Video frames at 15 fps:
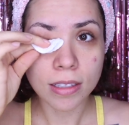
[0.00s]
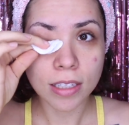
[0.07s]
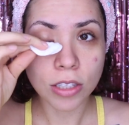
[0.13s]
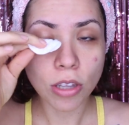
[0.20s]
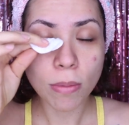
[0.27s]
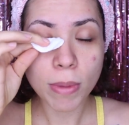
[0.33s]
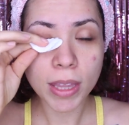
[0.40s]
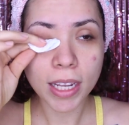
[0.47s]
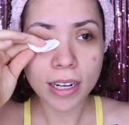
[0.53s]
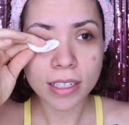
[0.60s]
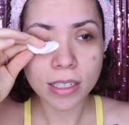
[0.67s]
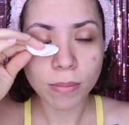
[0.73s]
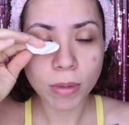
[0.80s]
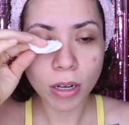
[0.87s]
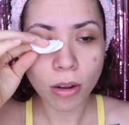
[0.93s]
de todas
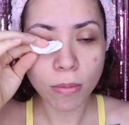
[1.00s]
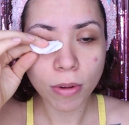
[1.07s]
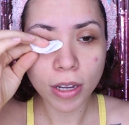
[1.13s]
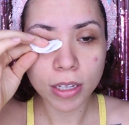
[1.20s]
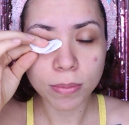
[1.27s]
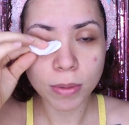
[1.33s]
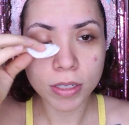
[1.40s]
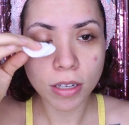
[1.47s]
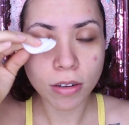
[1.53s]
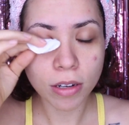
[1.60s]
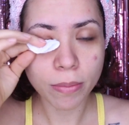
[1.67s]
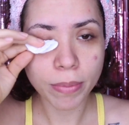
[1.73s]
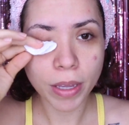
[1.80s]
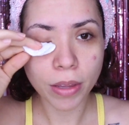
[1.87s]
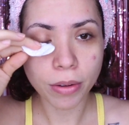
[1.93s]
maneras, siempre como que después de los
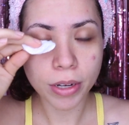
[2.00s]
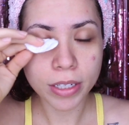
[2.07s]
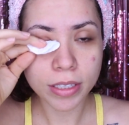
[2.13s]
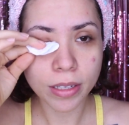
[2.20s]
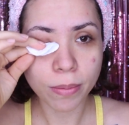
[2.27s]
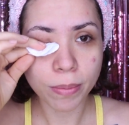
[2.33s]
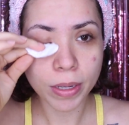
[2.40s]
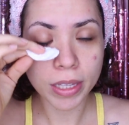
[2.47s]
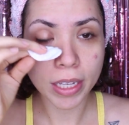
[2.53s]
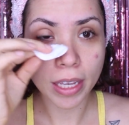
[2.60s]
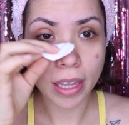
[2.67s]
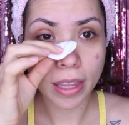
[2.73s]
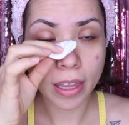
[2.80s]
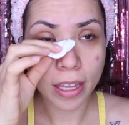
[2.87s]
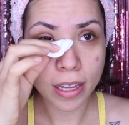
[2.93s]
limpiadores siempre te
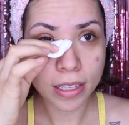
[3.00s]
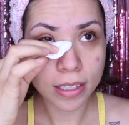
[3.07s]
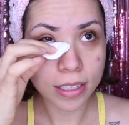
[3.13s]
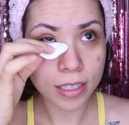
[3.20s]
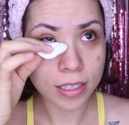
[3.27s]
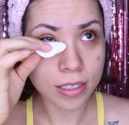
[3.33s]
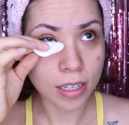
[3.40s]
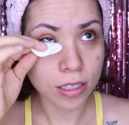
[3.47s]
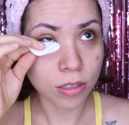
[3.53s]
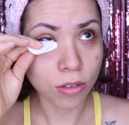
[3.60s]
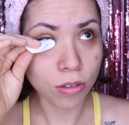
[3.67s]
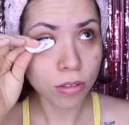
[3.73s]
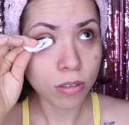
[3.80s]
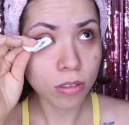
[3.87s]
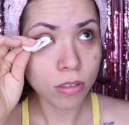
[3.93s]
queda esa
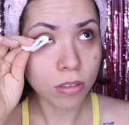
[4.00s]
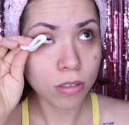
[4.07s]
sensación,